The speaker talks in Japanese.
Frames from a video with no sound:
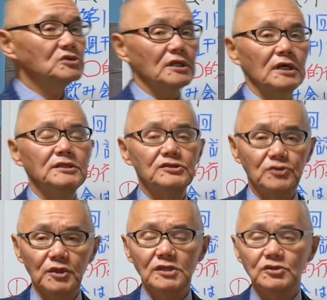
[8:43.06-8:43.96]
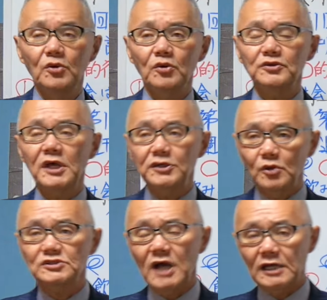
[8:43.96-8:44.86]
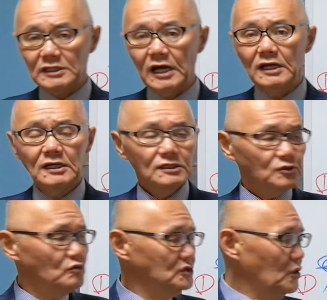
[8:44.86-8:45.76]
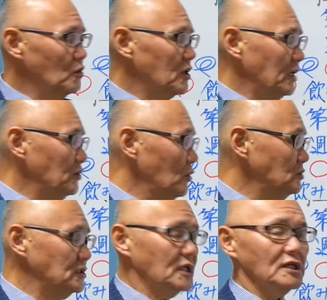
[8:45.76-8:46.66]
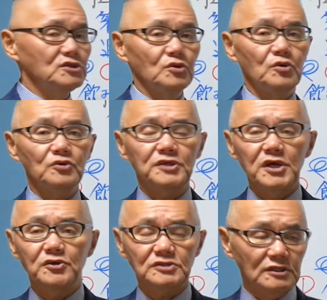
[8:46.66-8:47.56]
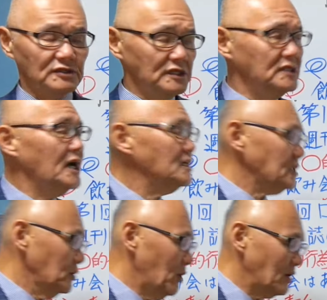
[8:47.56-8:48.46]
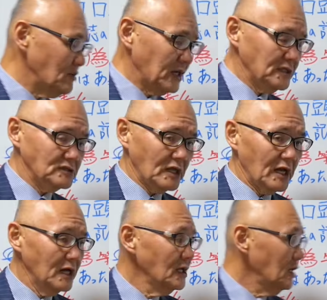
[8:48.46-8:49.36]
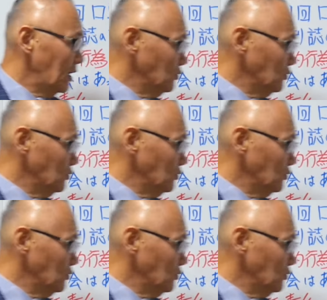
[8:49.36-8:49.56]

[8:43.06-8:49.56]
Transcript: じゃないですよね、情報提供した方、特に今回のように、ただ情報提供じゃなくて、被害者でもあるわけですから、あ